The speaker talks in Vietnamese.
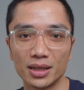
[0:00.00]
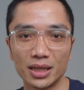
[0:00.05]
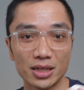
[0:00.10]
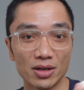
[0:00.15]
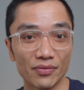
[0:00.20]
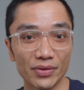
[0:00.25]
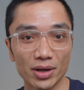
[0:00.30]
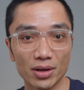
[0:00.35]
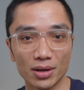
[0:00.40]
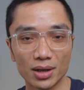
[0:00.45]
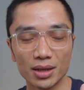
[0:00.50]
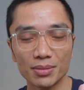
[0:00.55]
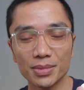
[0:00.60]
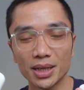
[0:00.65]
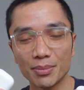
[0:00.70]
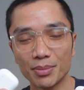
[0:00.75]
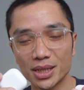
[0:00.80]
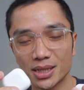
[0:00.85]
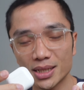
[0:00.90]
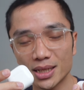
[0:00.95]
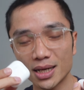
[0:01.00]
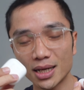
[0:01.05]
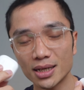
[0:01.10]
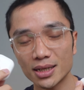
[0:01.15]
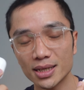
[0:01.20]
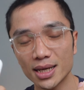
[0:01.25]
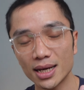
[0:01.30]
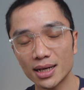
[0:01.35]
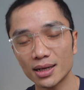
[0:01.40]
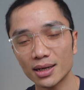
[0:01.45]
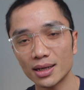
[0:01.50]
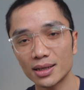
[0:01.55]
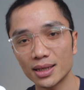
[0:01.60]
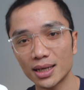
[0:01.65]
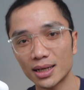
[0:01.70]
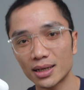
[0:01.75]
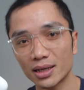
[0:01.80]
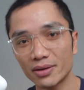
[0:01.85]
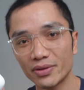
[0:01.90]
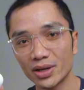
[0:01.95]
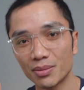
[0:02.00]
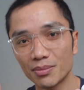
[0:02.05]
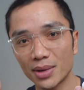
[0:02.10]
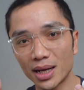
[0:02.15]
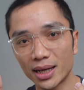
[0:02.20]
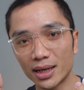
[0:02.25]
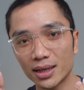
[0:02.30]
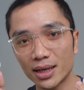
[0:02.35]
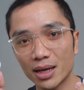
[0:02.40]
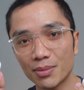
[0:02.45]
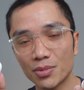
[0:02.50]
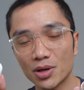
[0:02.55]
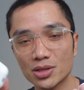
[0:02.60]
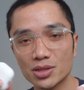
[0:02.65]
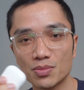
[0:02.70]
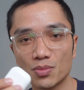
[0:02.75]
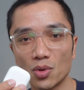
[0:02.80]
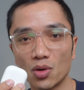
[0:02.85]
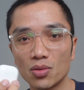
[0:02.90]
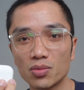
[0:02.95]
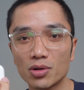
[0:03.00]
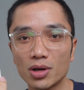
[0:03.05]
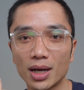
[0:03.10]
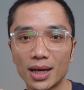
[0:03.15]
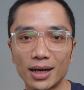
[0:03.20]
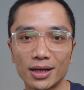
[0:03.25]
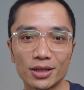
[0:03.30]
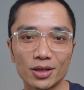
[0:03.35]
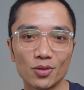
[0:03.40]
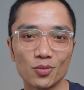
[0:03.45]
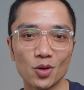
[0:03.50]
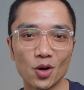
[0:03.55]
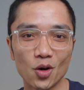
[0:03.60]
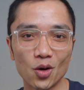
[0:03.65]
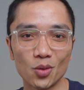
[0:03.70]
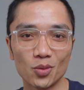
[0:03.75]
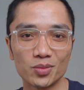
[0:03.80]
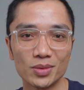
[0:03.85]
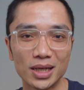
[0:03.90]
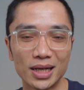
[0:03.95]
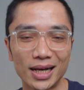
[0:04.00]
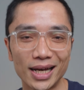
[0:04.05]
Thì trong video clip này mình sẽ đánh giá rất là nhanh cái phiên bản AirPods 4 có khả năng chống ồn